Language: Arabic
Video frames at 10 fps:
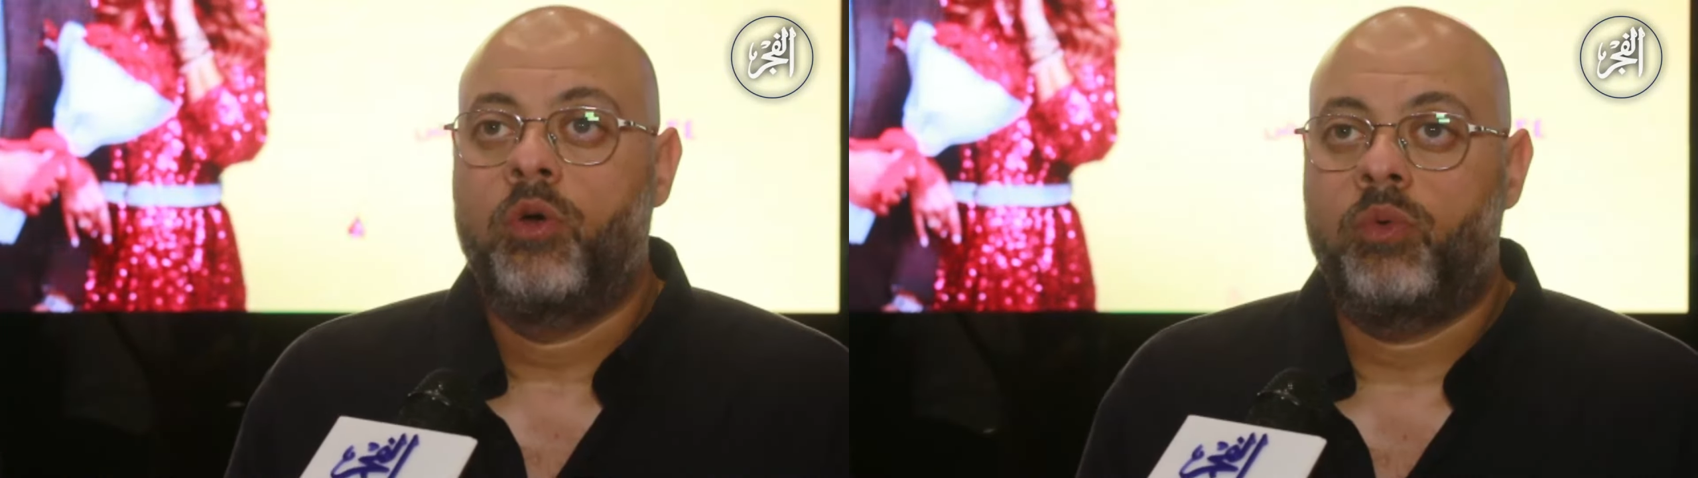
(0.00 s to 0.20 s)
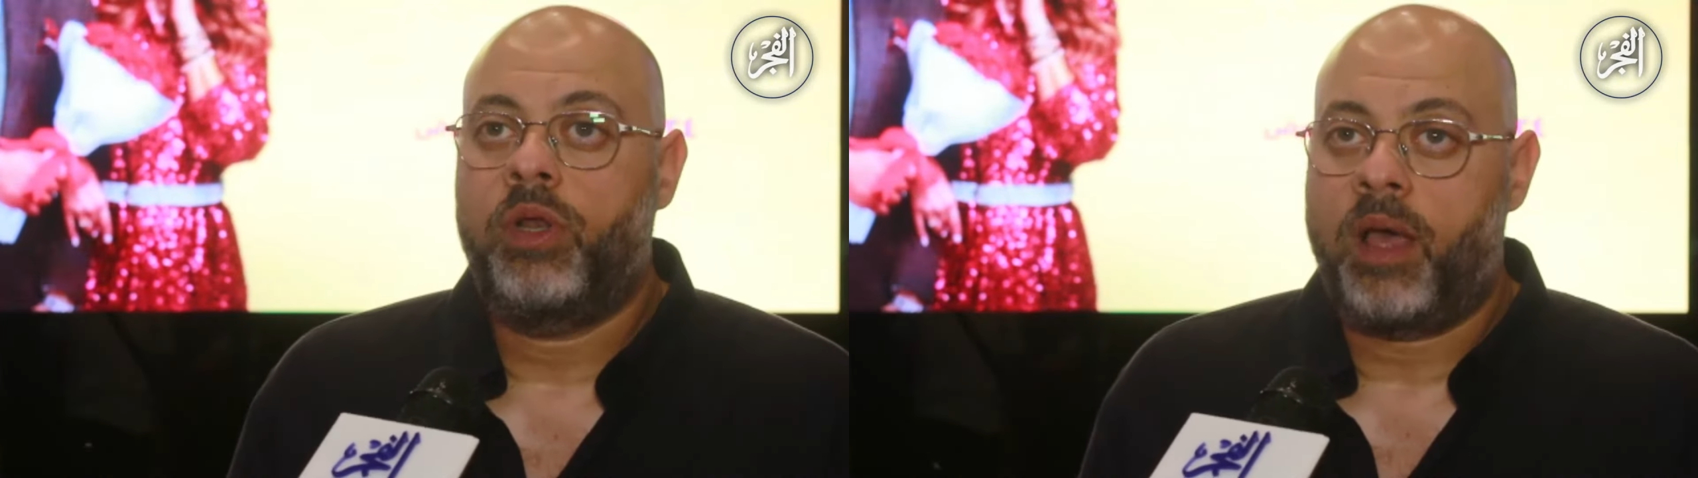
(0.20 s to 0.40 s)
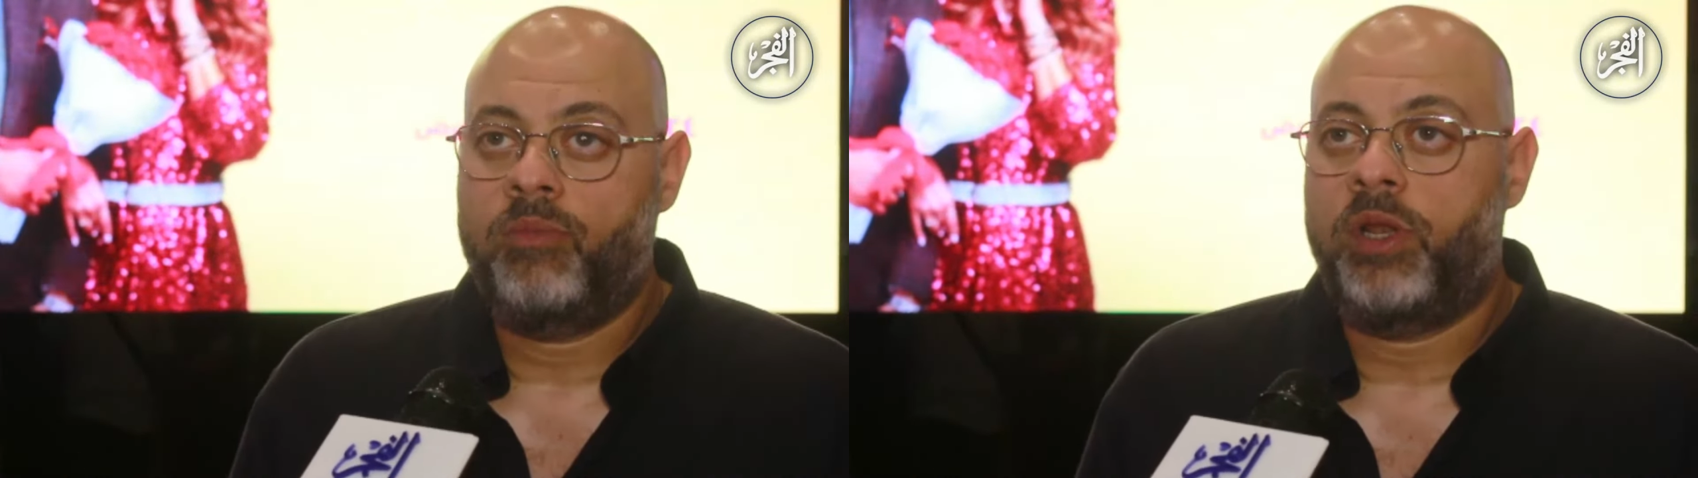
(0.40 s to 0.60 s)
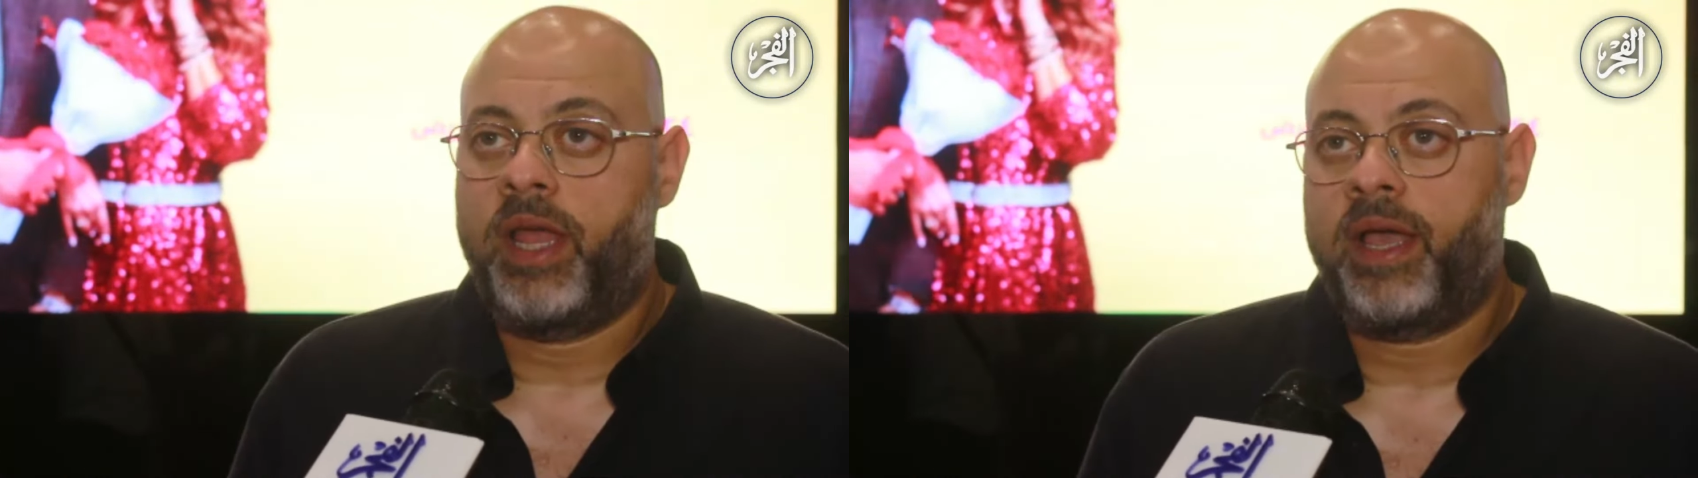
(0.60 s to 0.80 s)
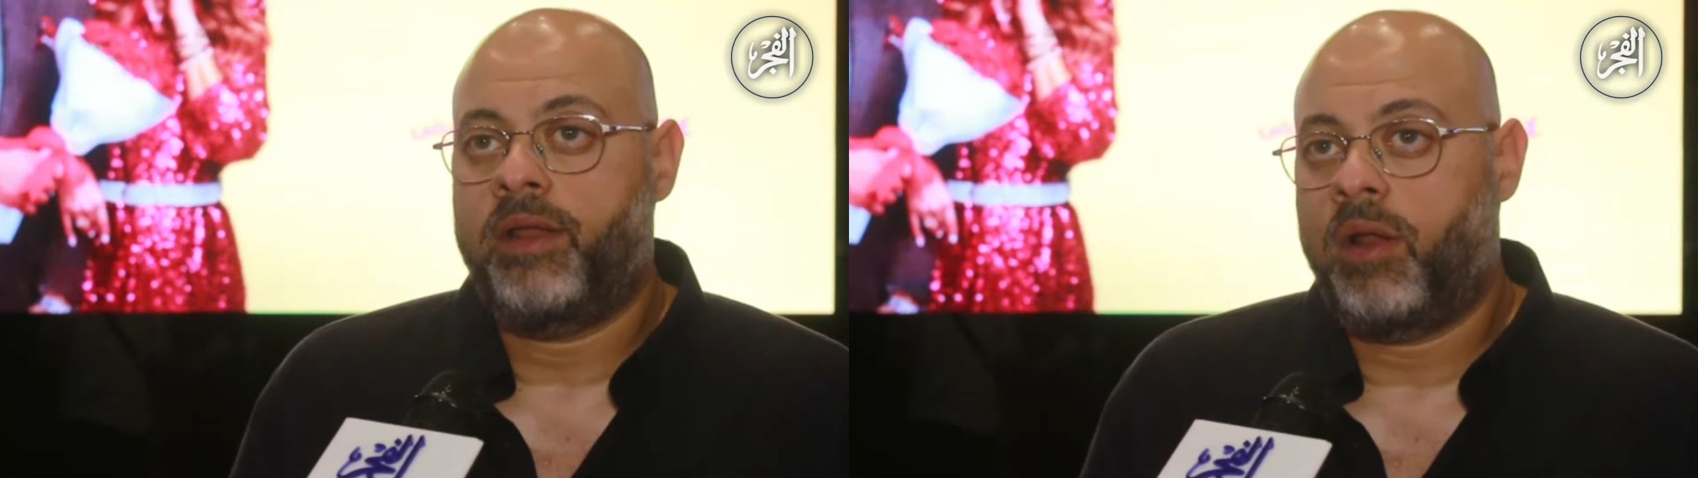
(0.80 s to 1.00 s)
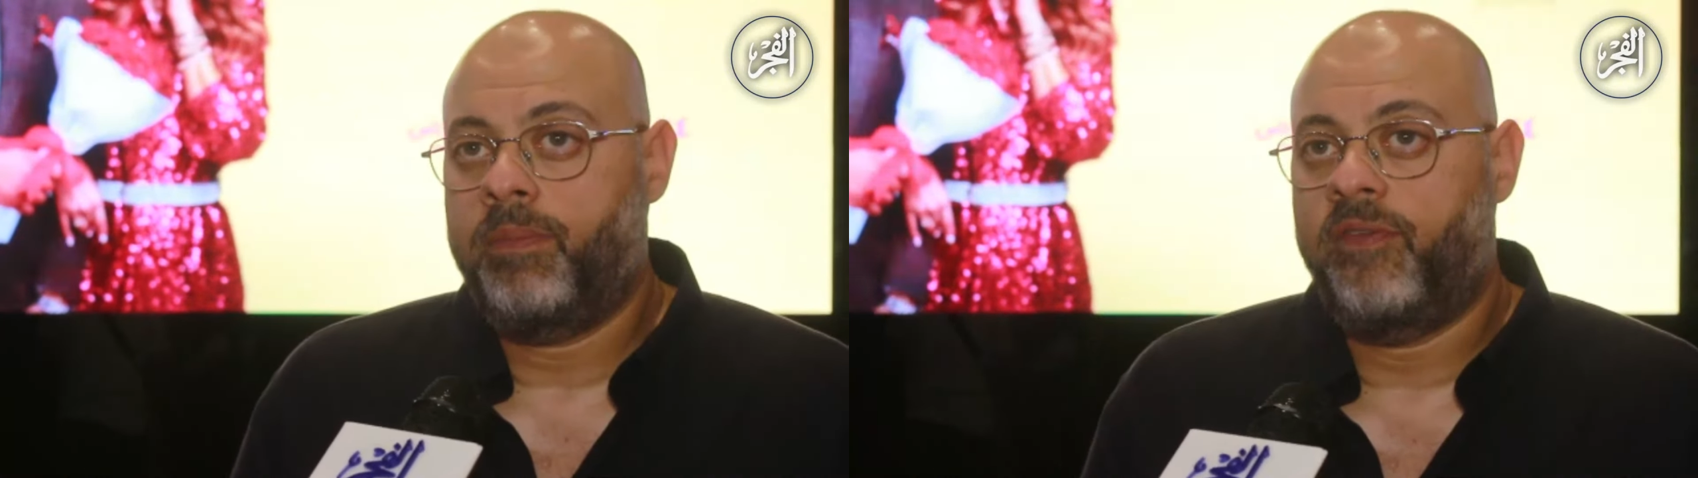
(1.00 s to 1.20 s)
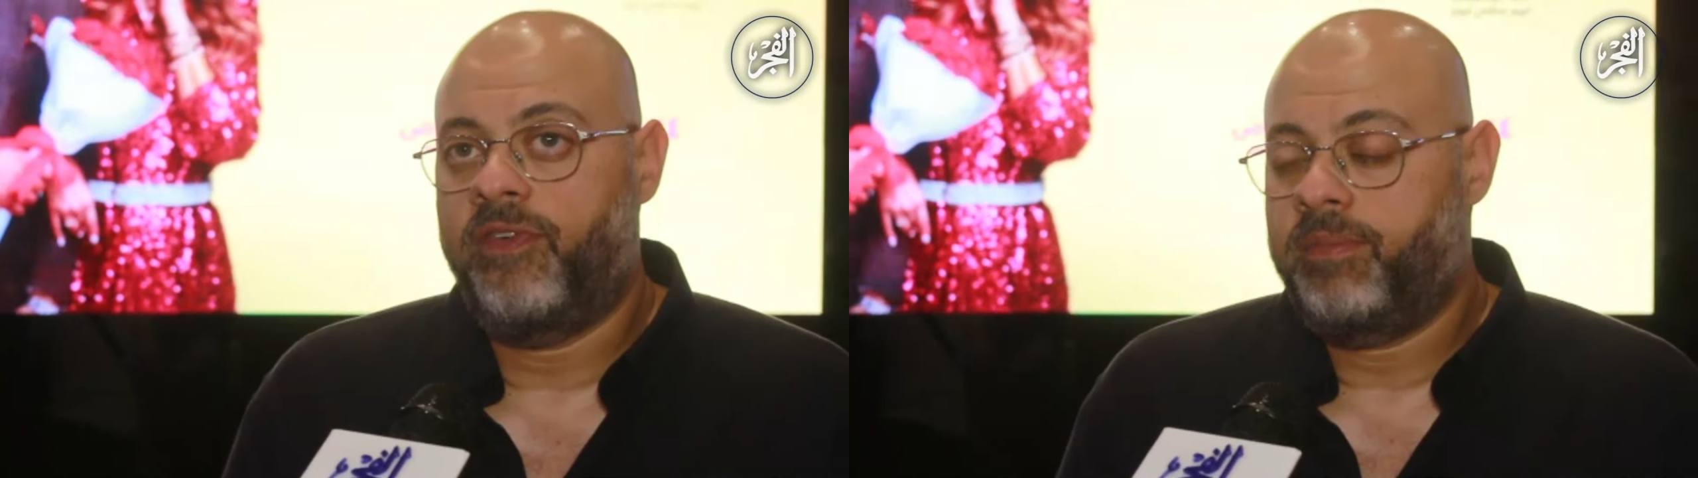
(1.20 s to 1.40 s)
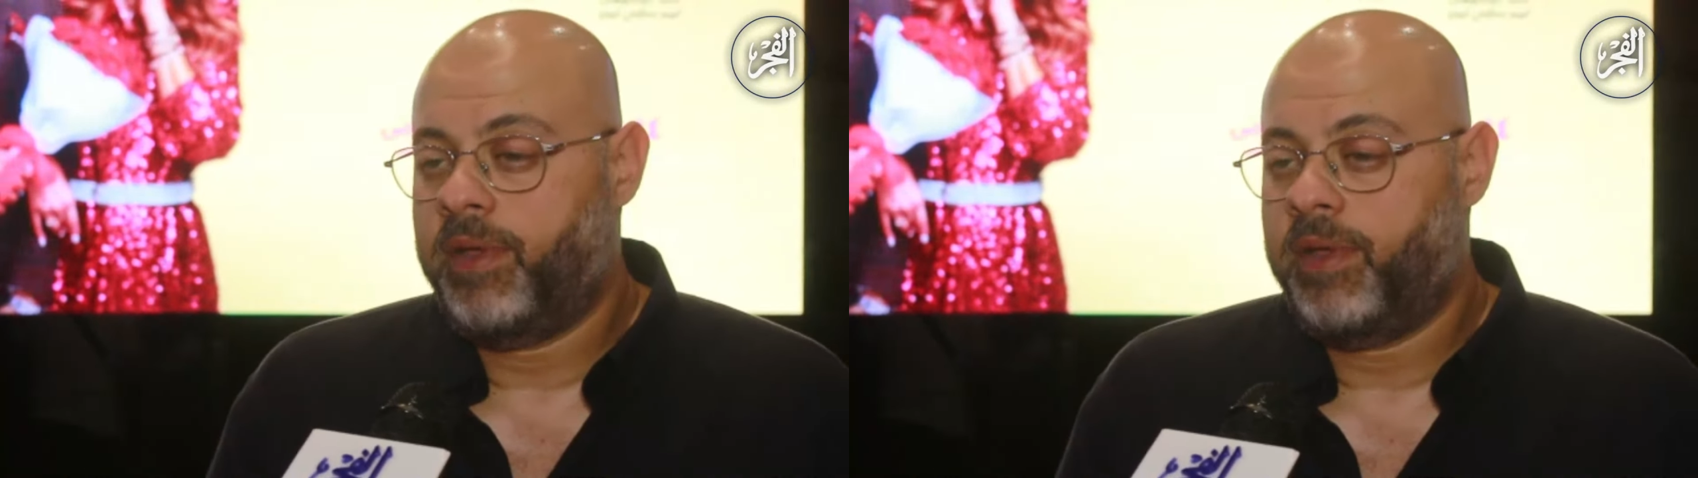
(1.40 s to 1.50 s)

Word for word: والحمد لله يعني يا رب الفيلم